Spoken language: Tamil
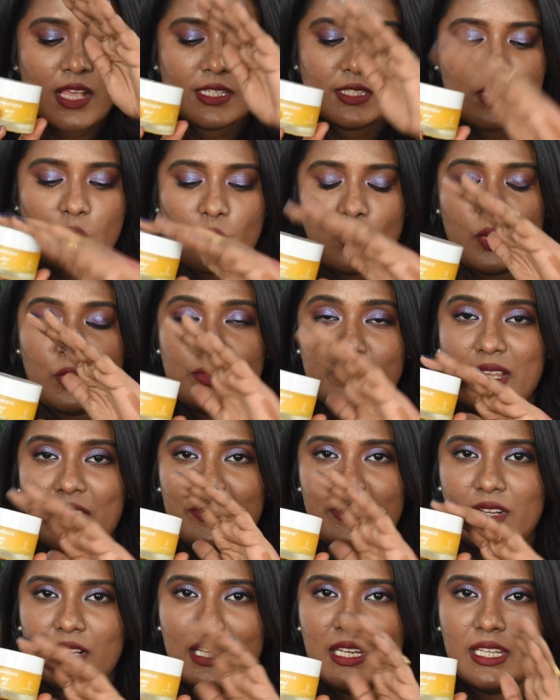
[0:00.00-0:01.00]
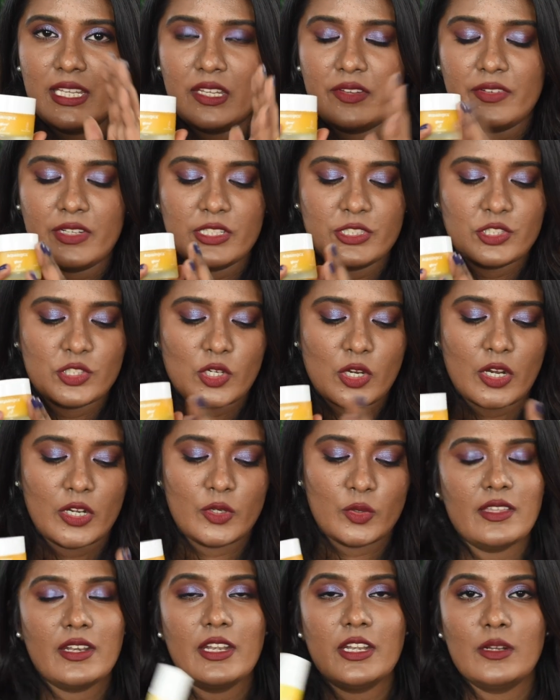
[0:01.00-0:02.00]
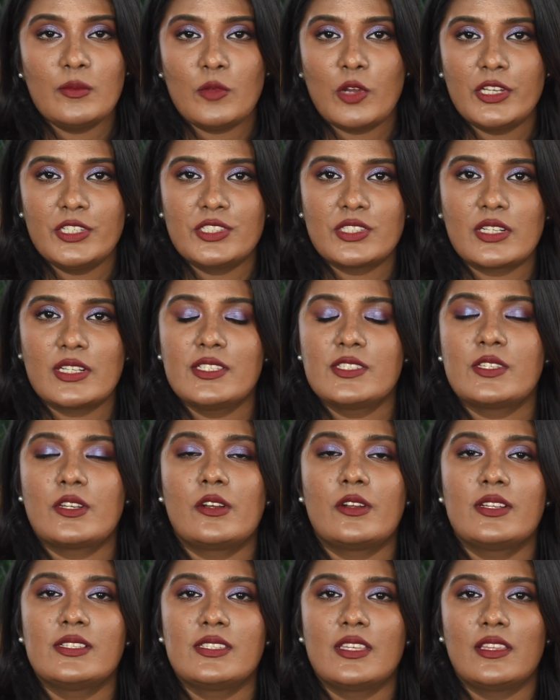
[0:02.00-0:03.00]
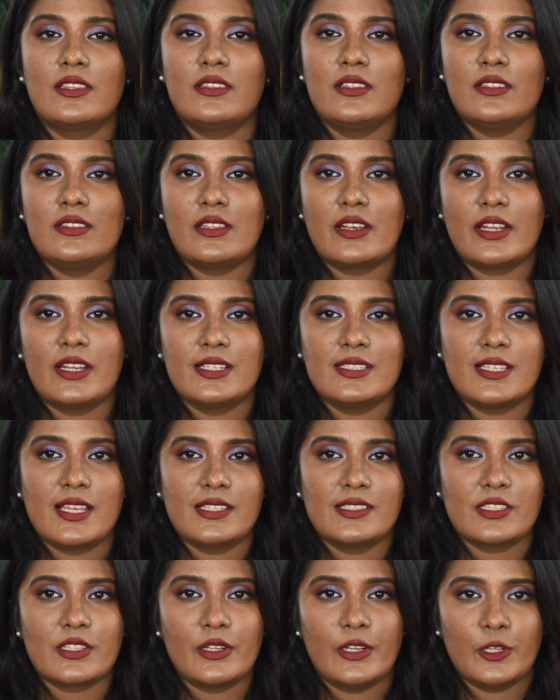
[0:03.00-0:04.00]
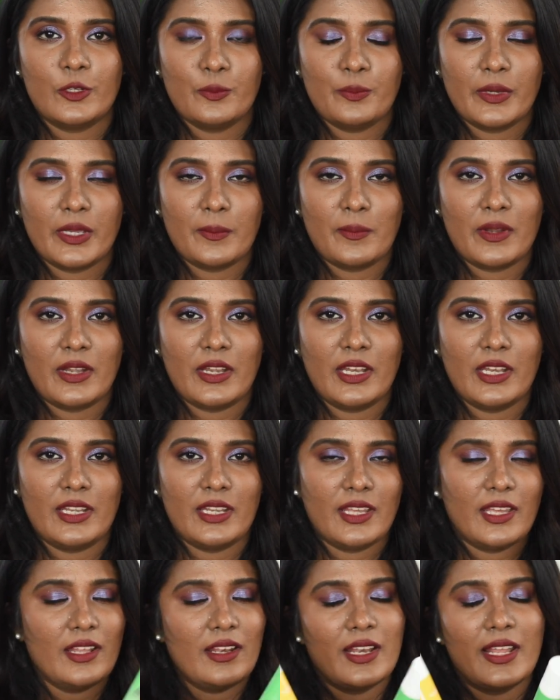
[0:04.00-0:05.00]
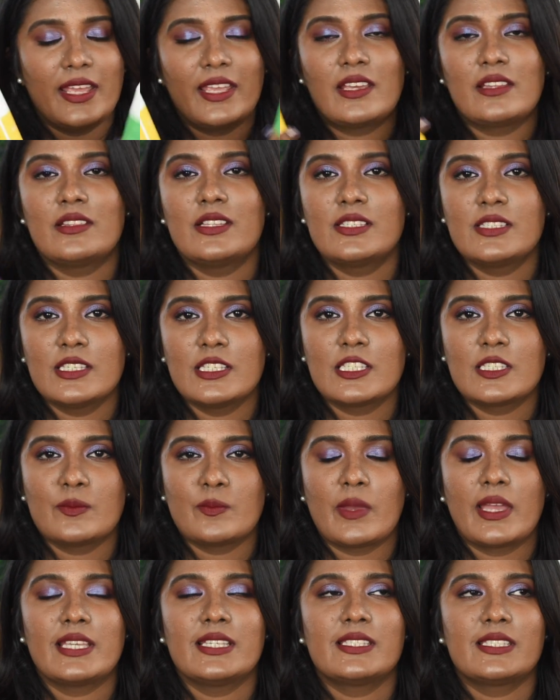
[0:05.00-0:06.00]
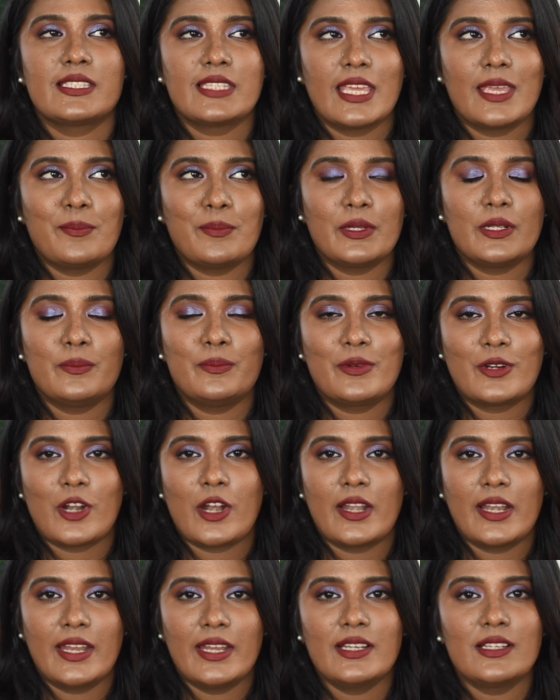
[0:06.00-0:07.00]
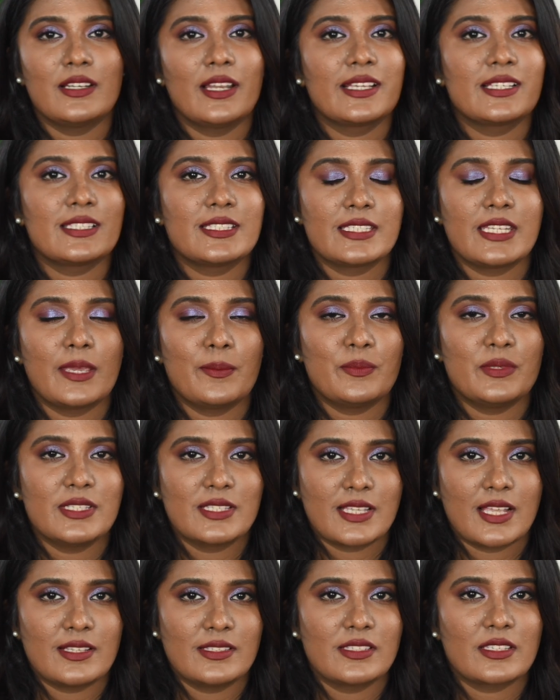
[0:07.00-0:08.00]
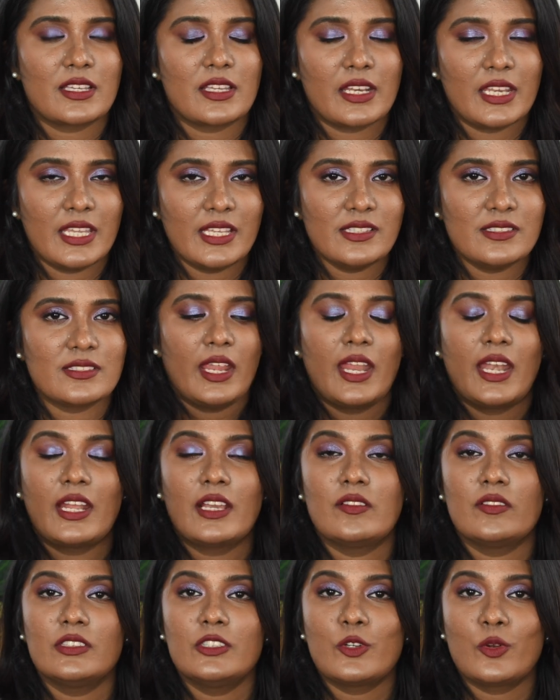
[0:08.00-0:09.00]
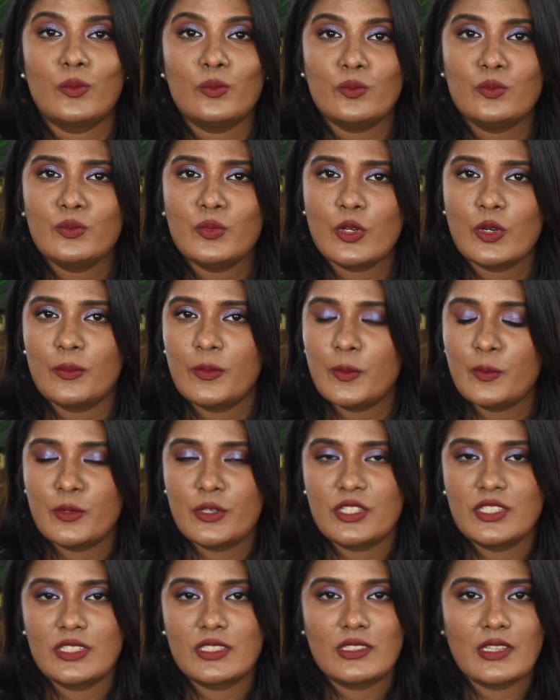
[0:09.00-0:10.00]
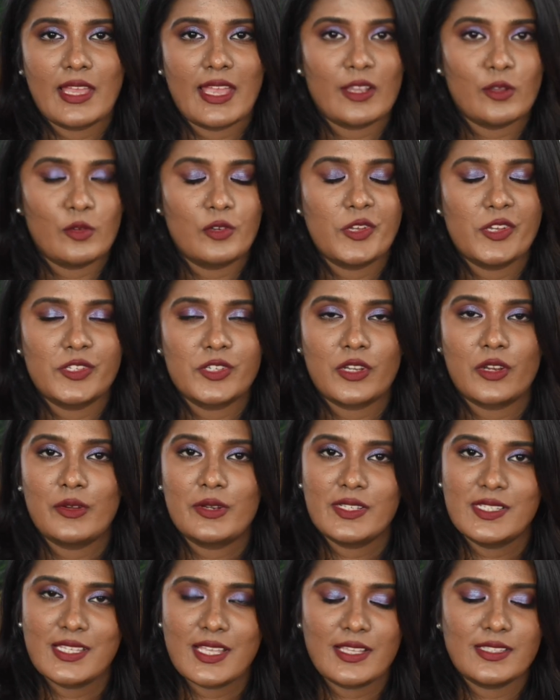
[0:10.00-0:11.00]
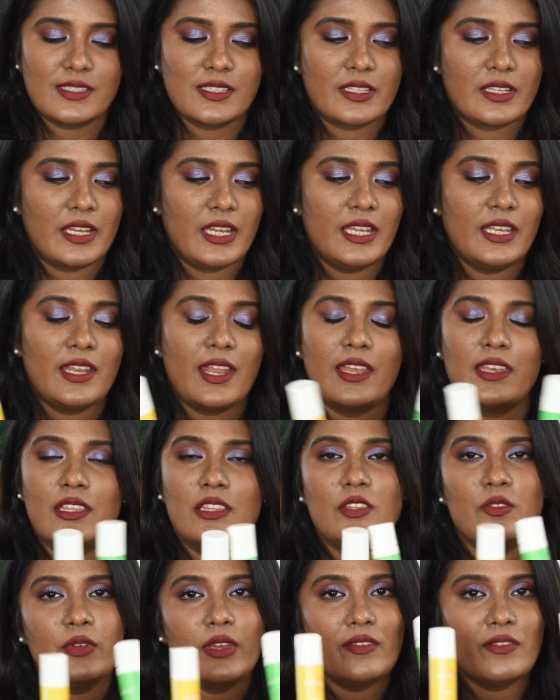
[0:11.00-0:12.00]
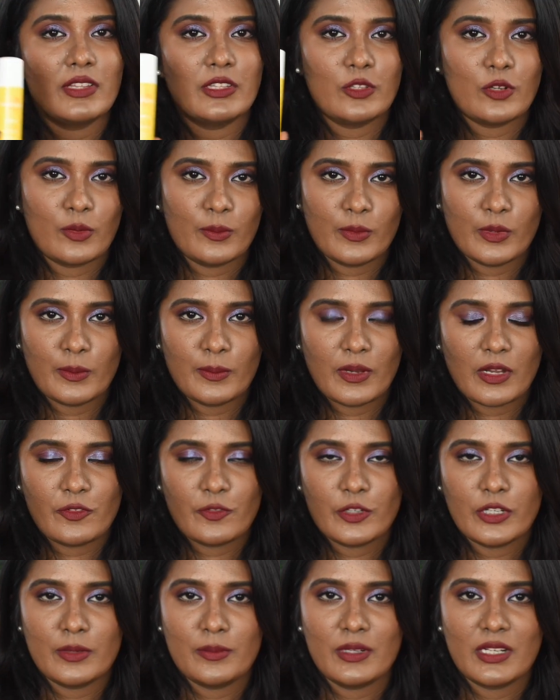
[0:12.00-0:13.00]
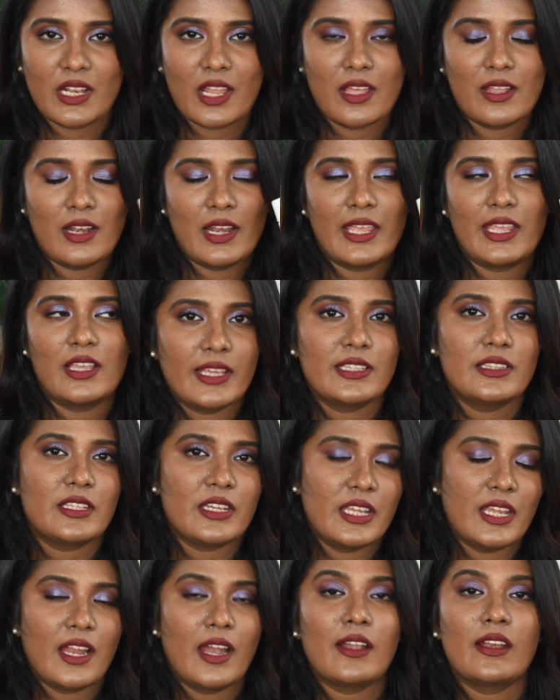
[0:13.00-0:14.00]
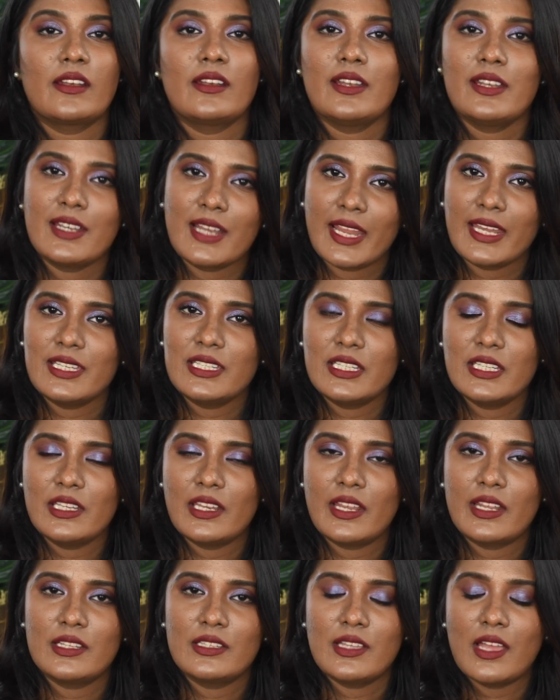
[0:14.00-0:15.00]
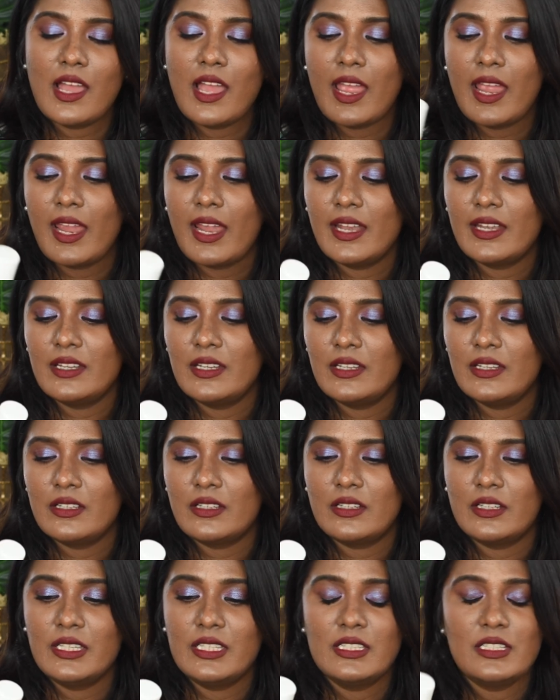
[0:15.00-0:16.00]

ஸோ டெஃபினெட்லி கிவ் இட் அ ஷார்ட் இந்த ரெண்டு மாய்ஸ்சரைசரோட சேர்த்து இந்த ரெண்டு சன்ஸ்க்ரீனும் பிக் பண்ணிட்டேன் லைக் திஸ் இஸ் மை ஸ்டேபிள் ப்ராடக்ட் லைக் ஸ்டேபிள் சன்ஸ்க்ரீன் எனக்கு வந்து ரொம்ப ரொம்ப பிடிச்சிருக்கு ஆக்கோலாஜிக்கோட சன்ஸ்க்ரீன் அண்ட் இதுவே வந்து ரொம்ப ரொம்ப அஃபோர்டபுள் லைக் லைக் த்ரீ ஹண்ட்ரட் அண்ட் நைன்டி நைன் தான் அண்ட் uh,